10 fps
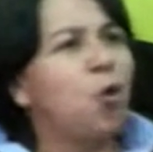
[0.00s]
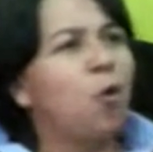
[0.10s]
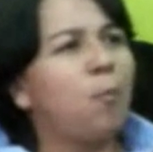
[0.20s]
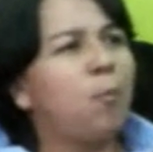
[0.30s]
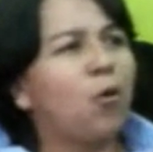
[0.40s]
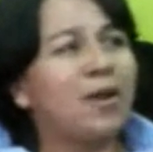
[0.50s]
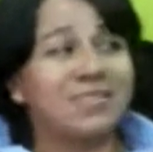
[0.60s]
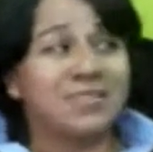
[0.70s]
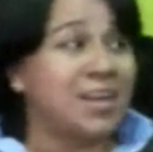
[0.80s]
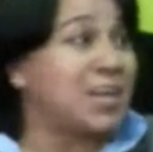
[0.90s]
o por
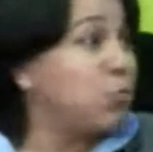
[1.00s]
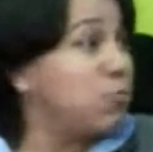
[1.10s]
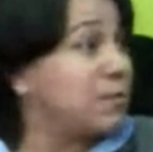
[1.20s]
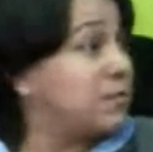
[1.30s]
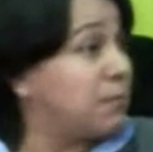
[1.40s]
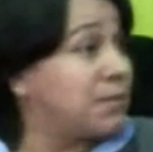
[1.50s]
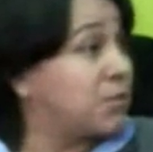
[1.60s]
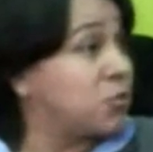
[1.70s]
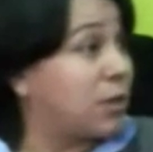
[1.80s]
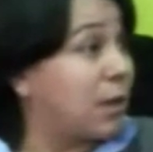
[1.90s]
estrellas muy masivas que
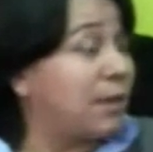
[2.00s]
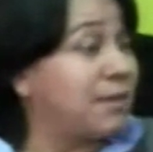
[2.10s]
chocaban